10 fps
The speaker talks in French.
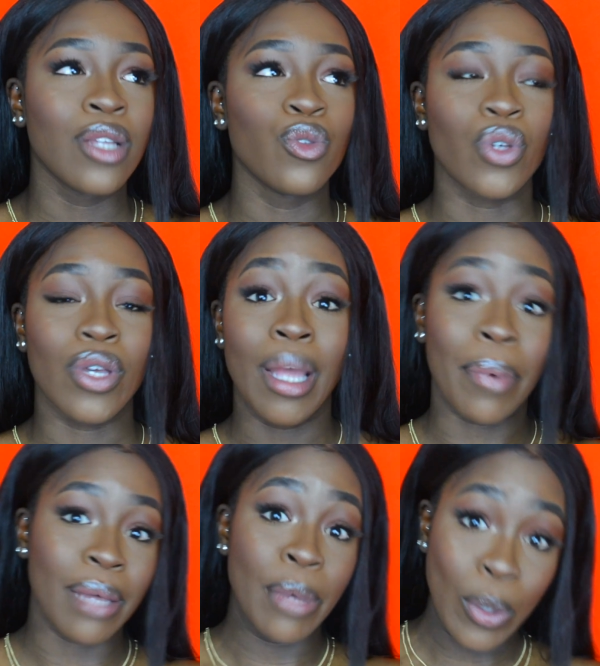donc
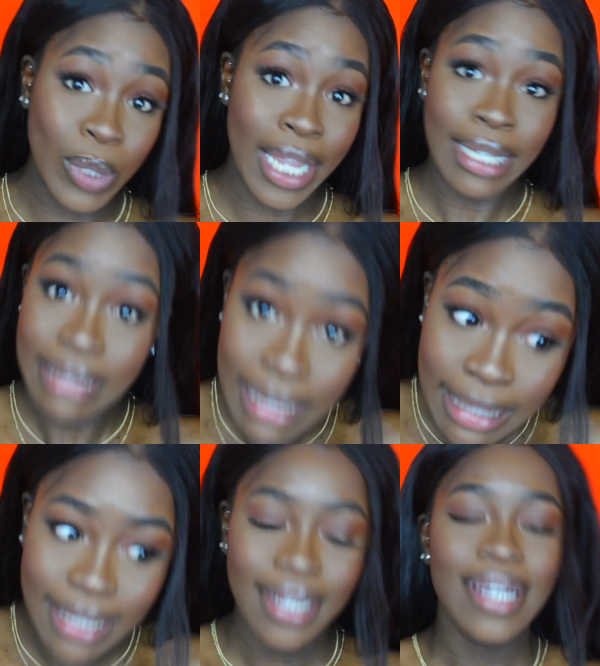d'après mes recherches
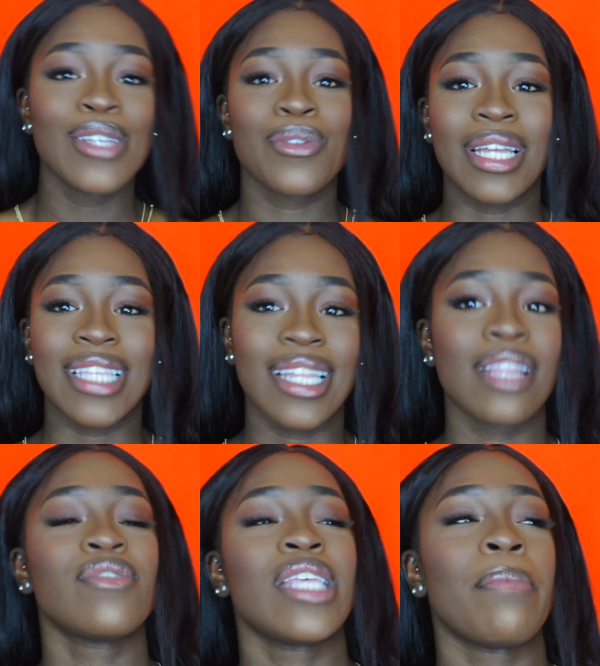sur internet,
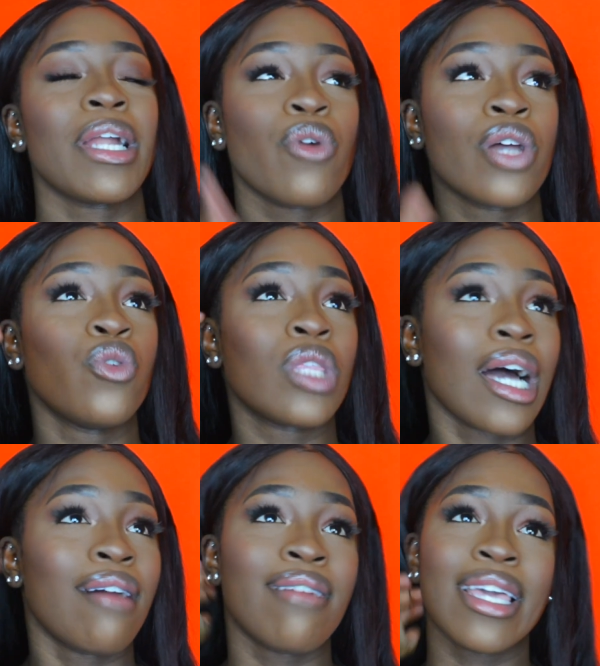vous n'avez pas le droit de
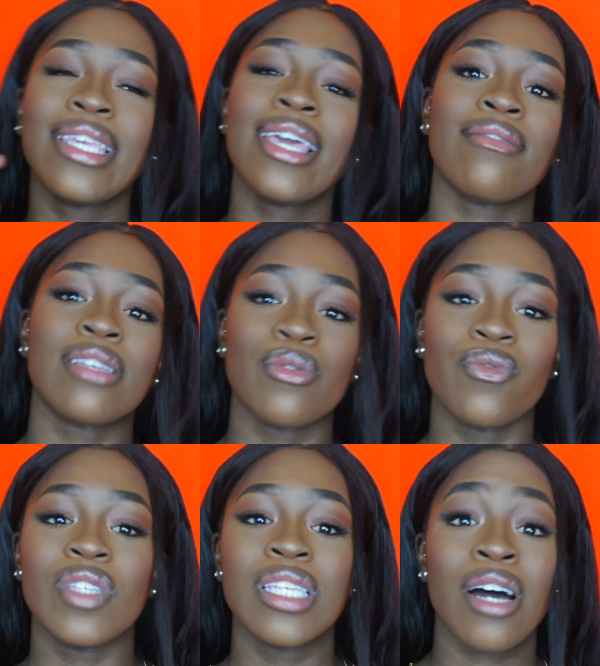travailler avec ce
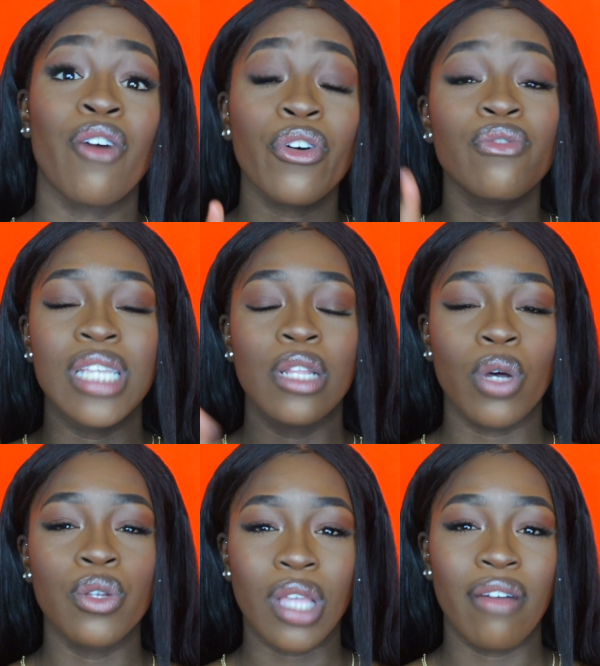visa. Enfin, vous avez le droit
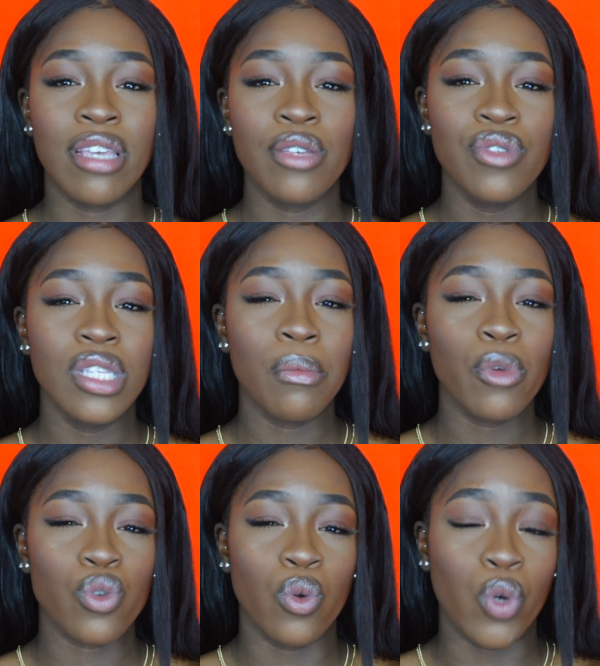de travailler uniquement
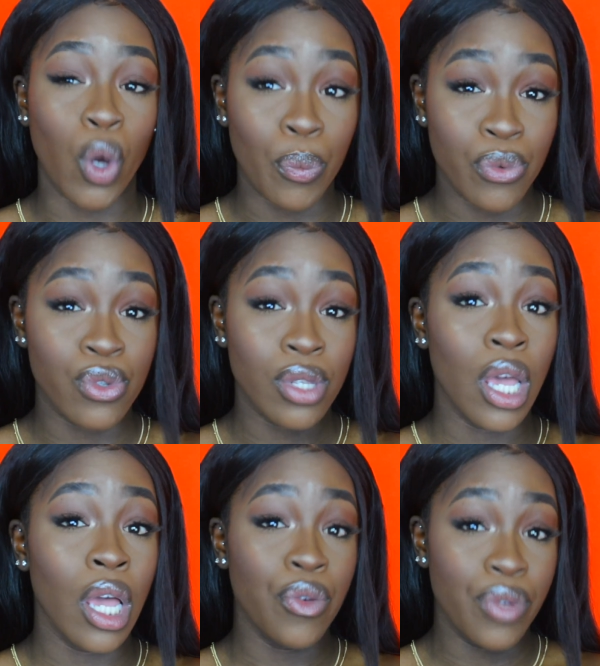sur le campus
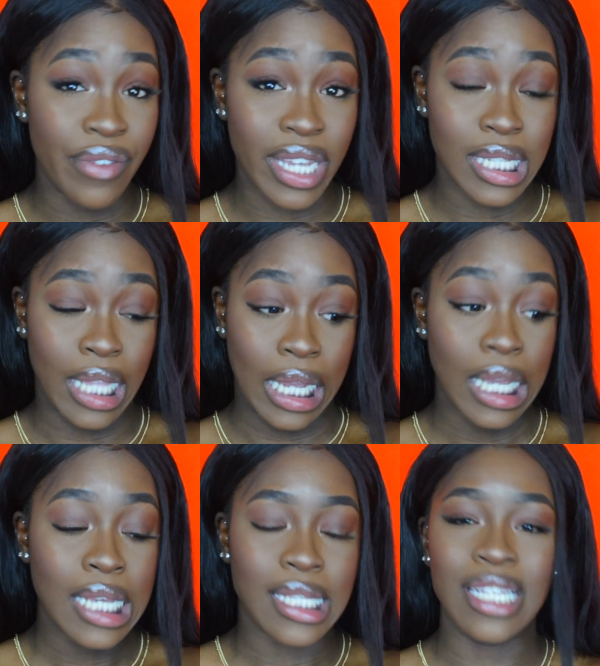universitaire.
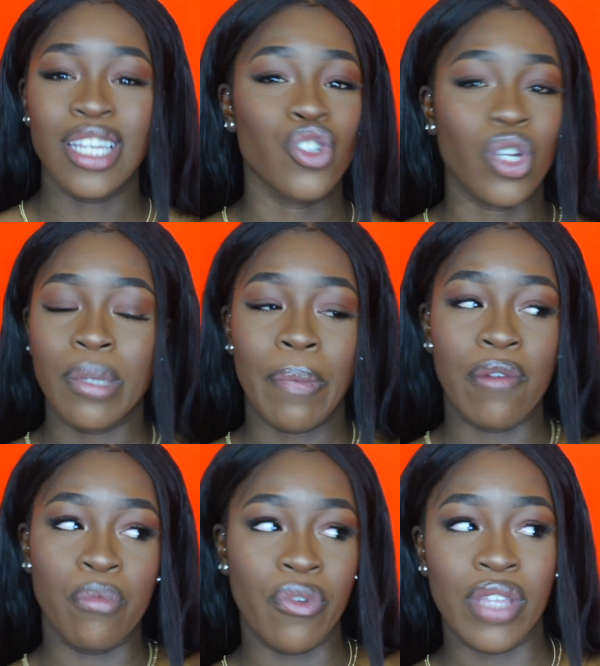C'est-à-dire, genre, je sais pas, vous
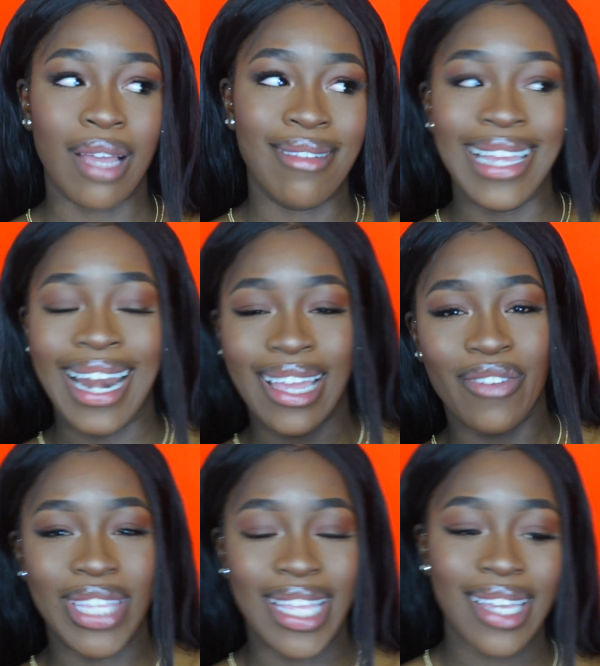pouvez travailler à la
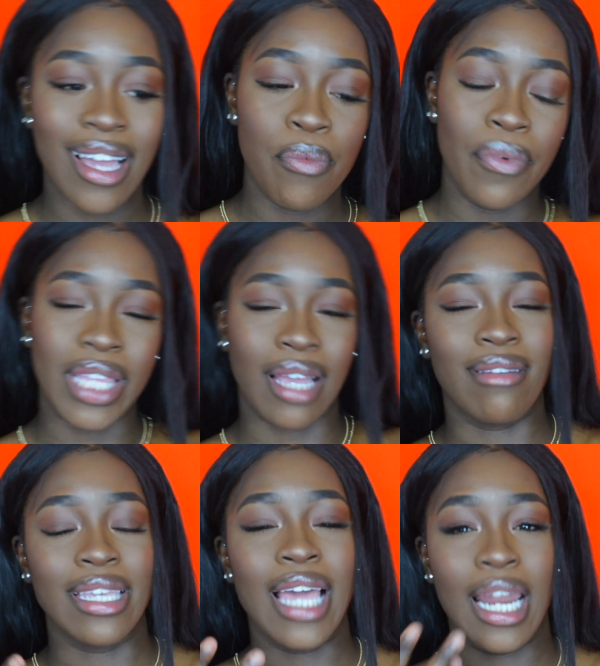cafétéria, vous pouvez
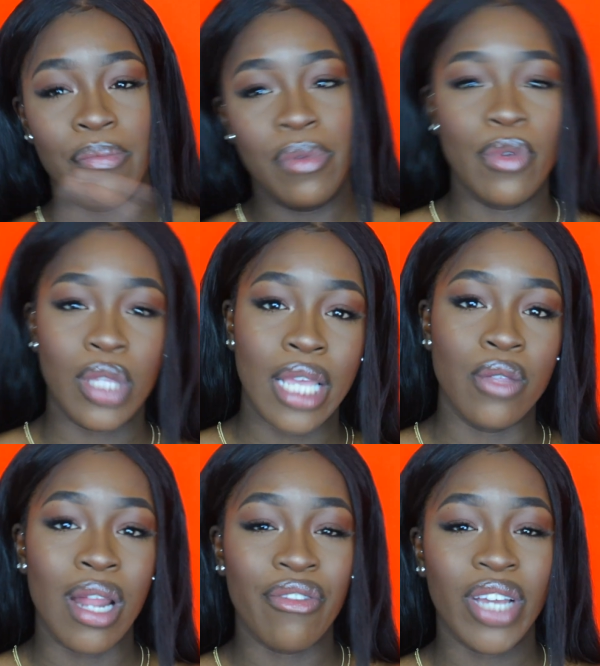travailler à la bibliothèque de
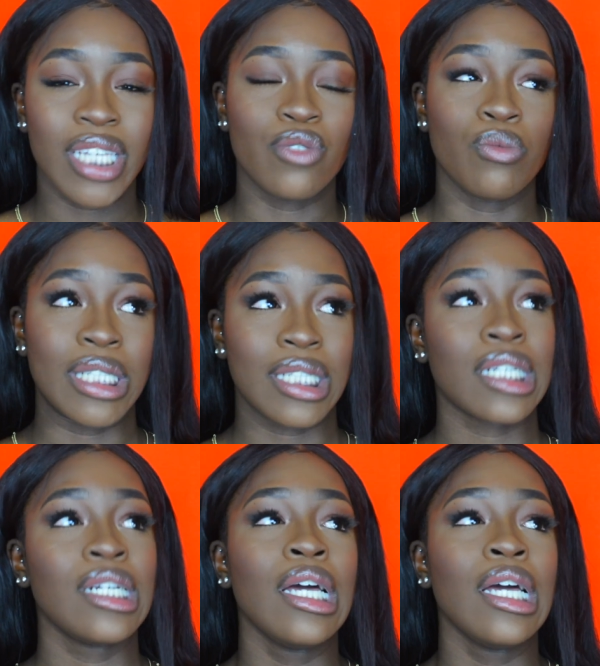la fac et tout machin.